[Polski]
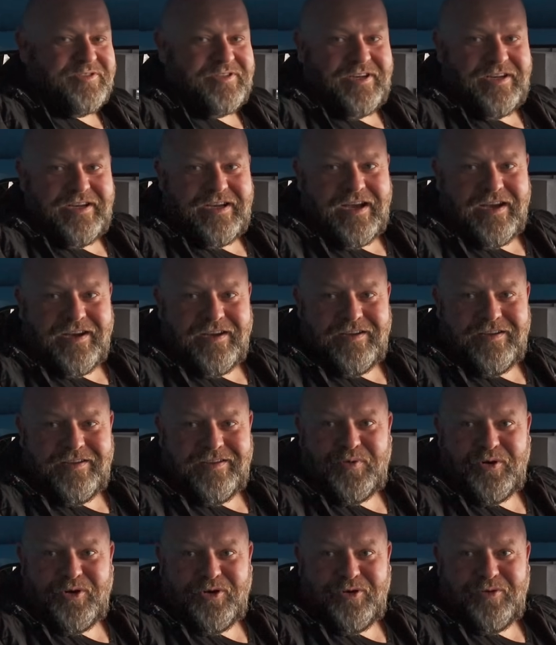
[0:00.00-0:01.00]
strychach,
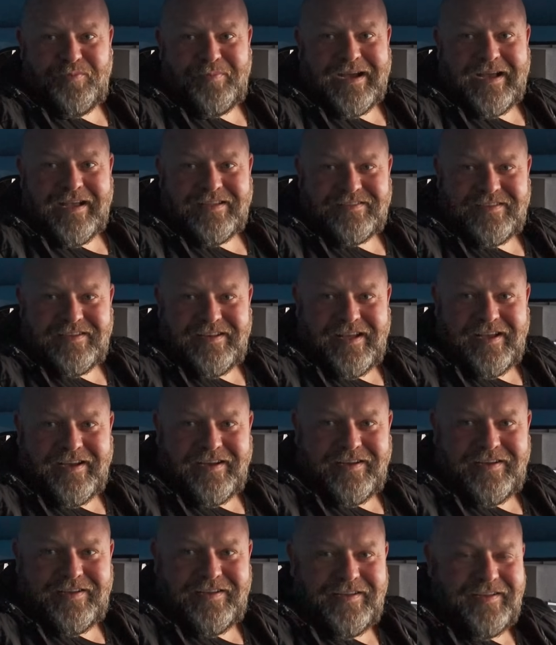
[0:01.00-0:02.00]
po magazynach,
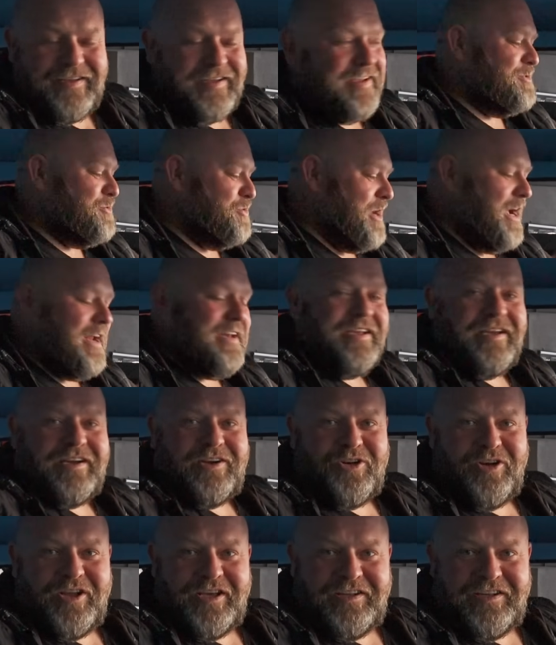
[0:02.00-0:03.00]
słuchanie
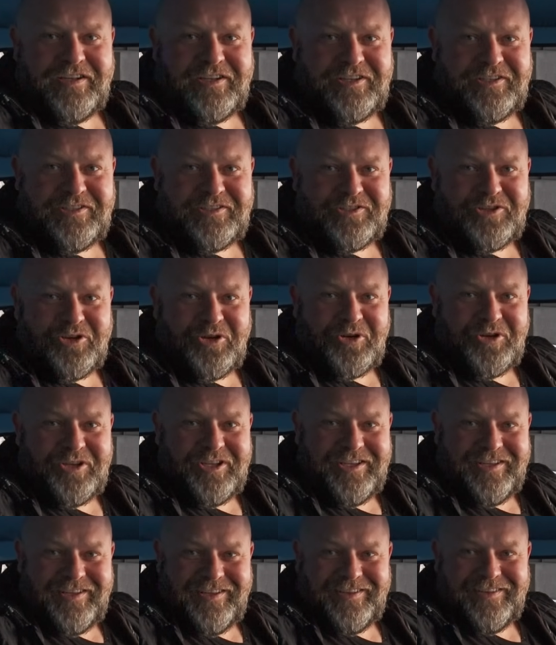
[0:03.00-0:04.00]
kolejnych
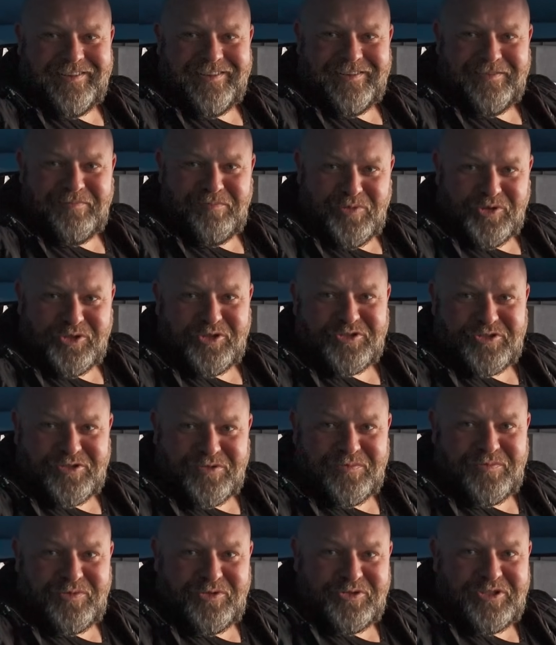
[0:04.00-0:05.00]
historii, bo to
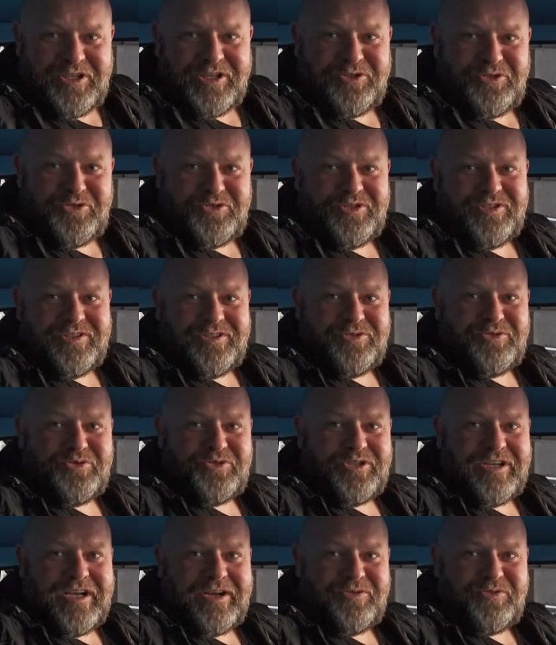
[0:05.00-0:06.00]
są ludzie, którzy,
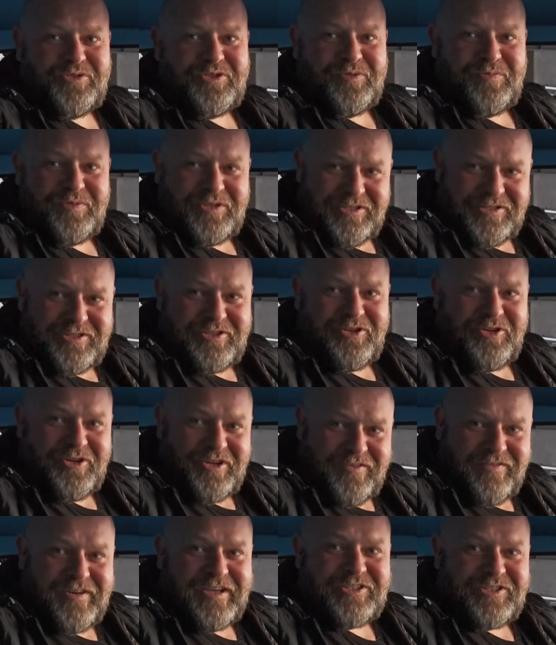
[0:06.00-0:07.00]
którzy no jakąś właśnie. tą
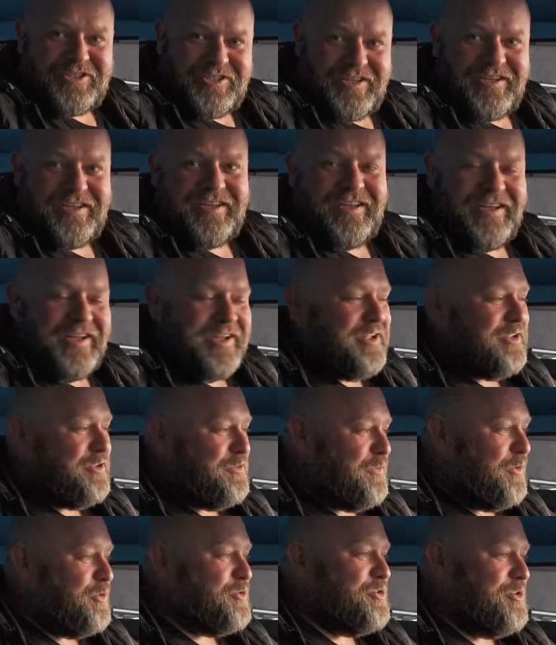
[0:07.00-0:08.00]
historię właśnie
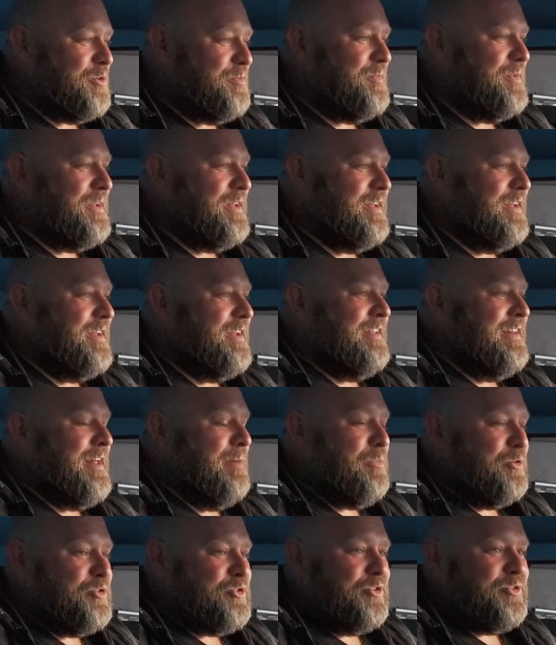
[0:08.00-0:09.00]
tworzą i
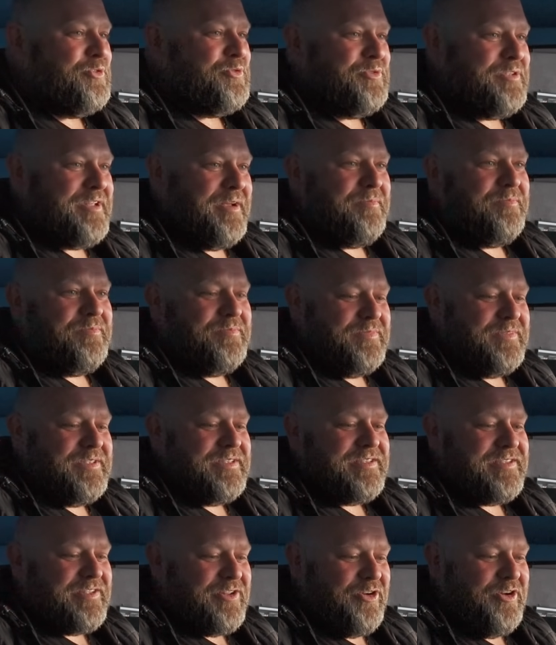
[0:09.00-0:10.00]
na początku tam
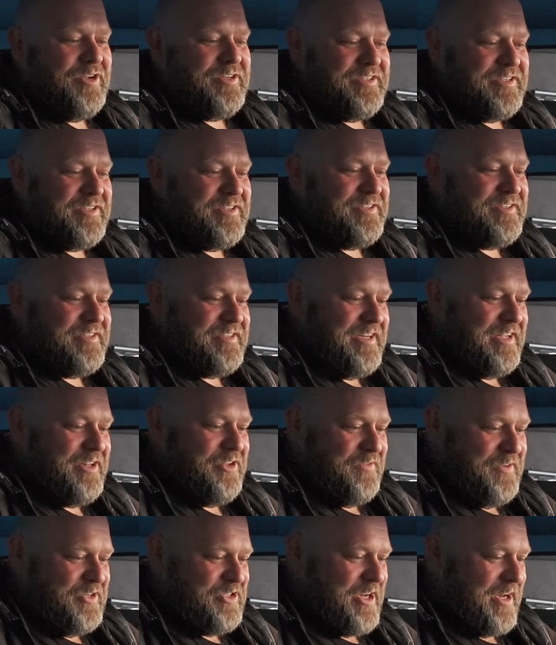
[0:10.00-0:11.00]
z, trochę z, z
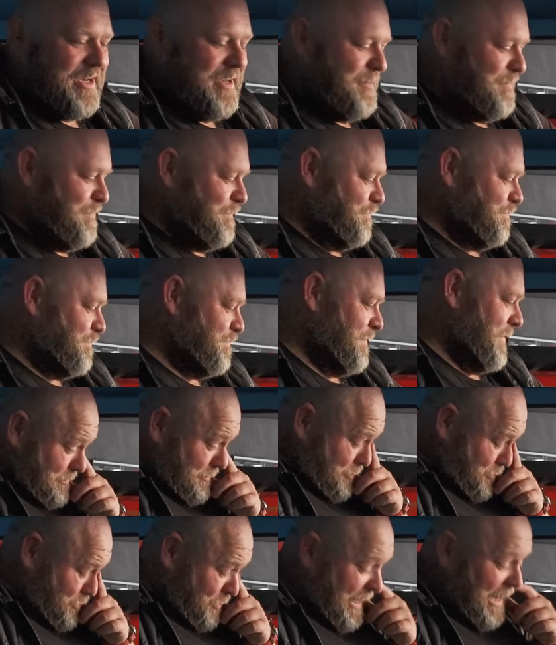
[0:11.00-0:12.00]
niedowierzaniem
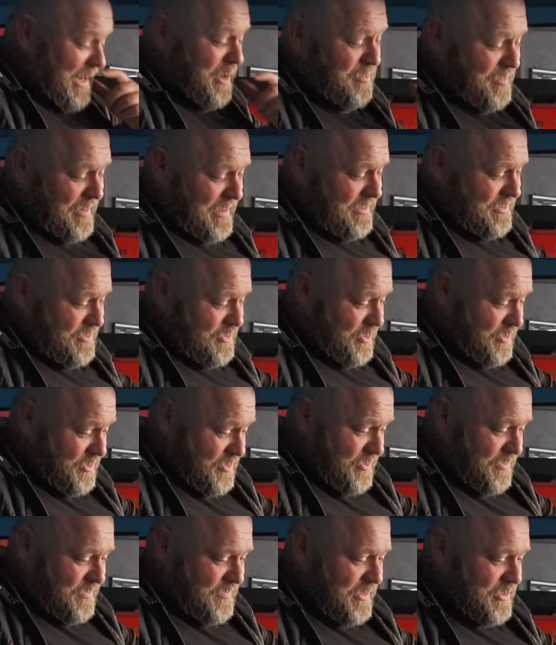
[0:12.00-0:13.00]
słuchają, że,
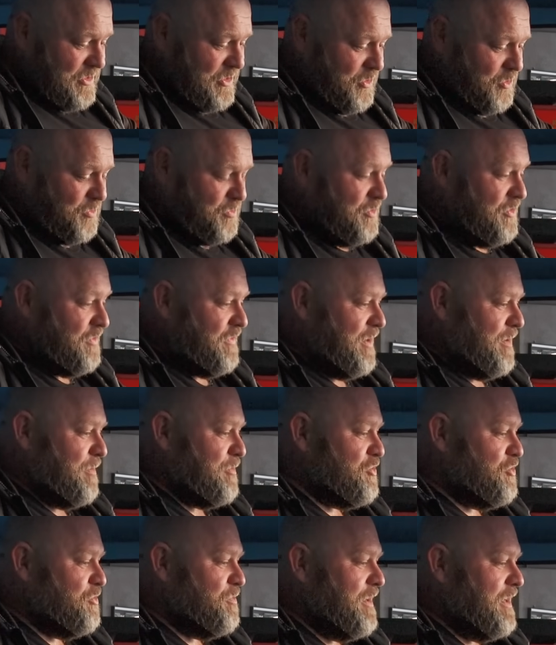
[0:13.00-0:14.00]
że właśnie
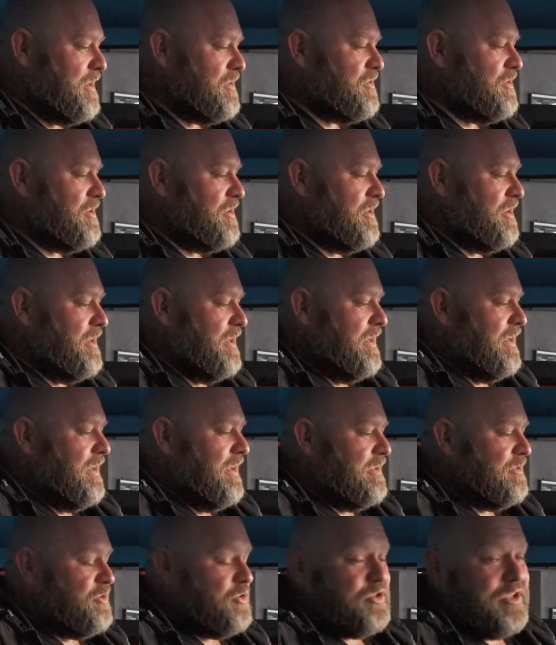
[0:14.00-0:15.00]
odbudowują żubra, że
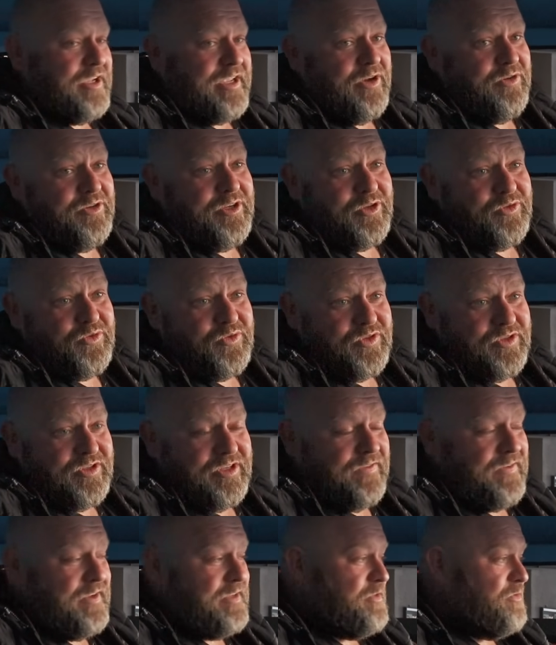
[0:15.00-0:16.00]
coś takiego niektórzy
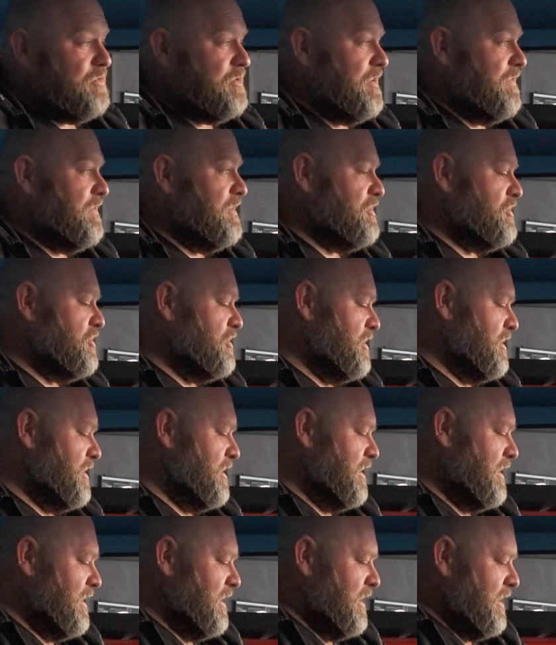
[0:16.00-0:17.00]
nie wiedzą nawet, że,
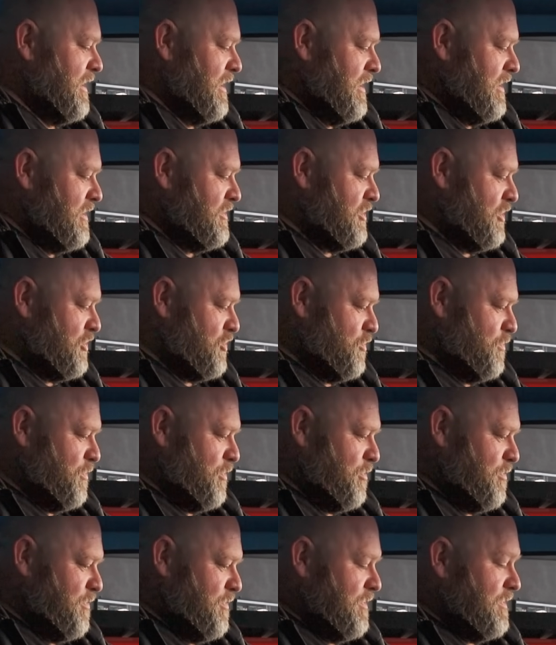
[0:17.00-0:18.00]
że
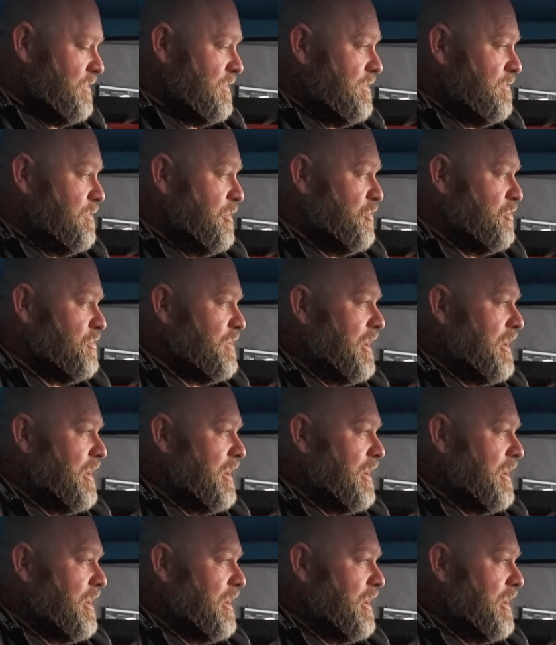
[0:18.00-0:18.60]
żubr y, był